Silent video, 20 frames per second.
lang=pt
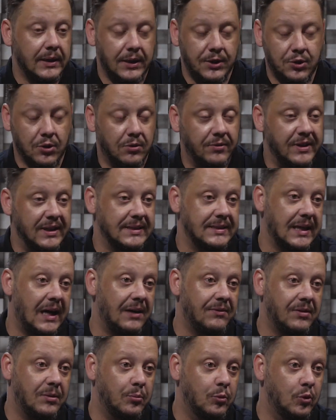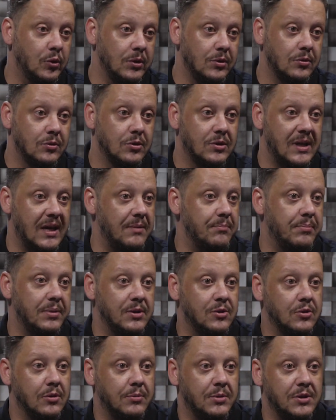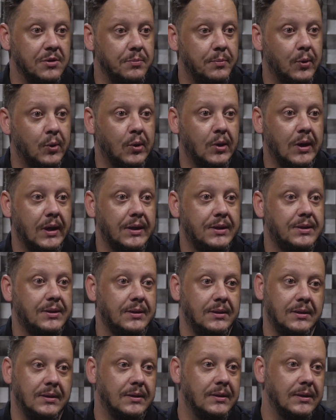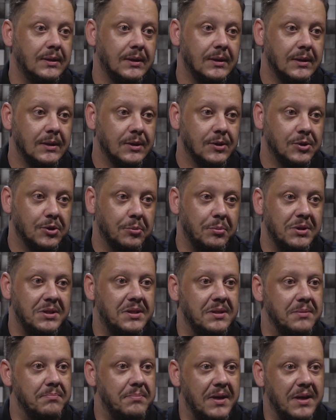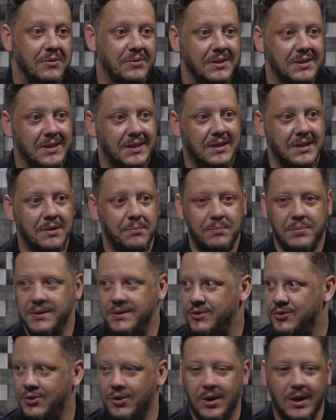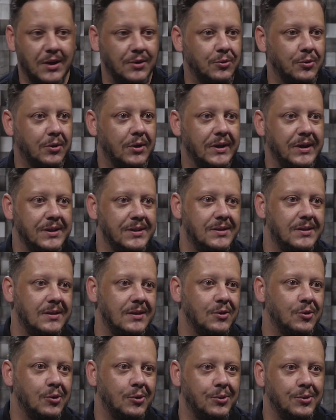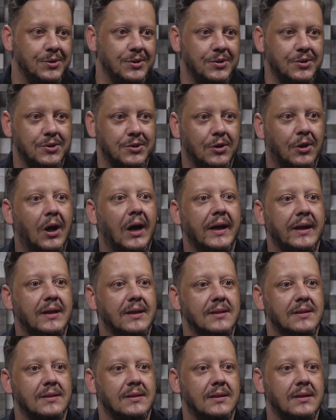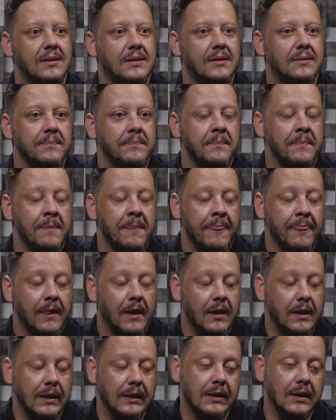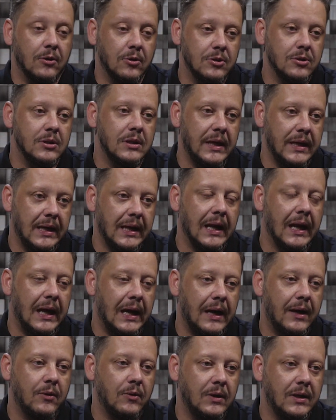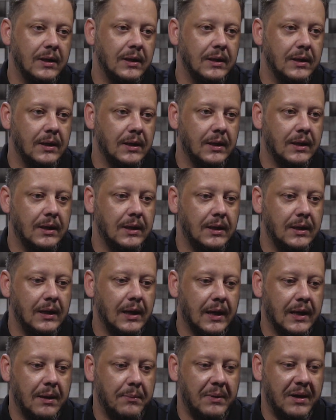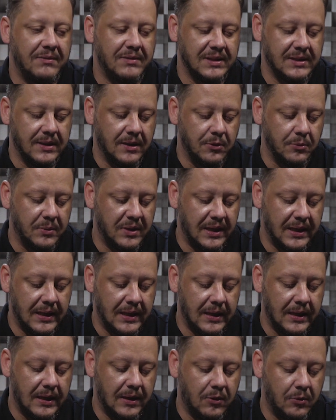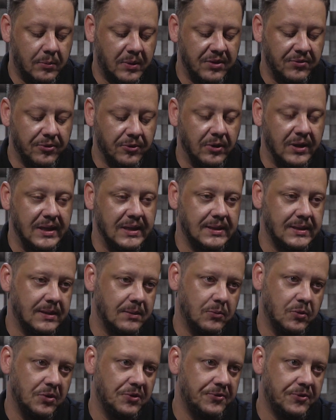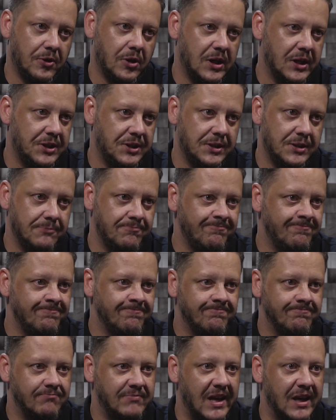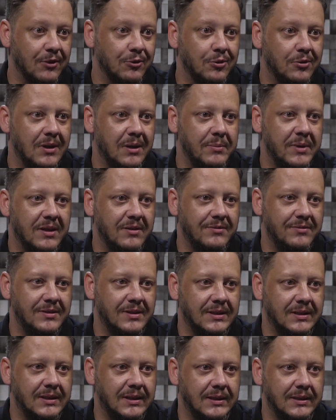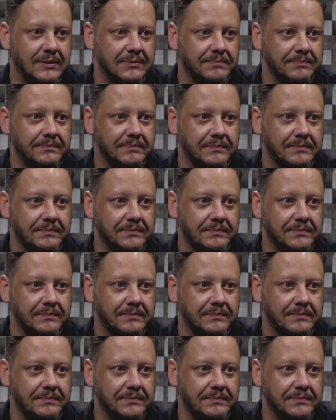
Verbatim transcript: A gente conversava muito sempre sobre esporte, sobre desempenho das equipes, jogadores, ídolos, histórias e então isso daí, claro, que, que acabava sendo uma, uma influência muito forte dentro da minha vida, né?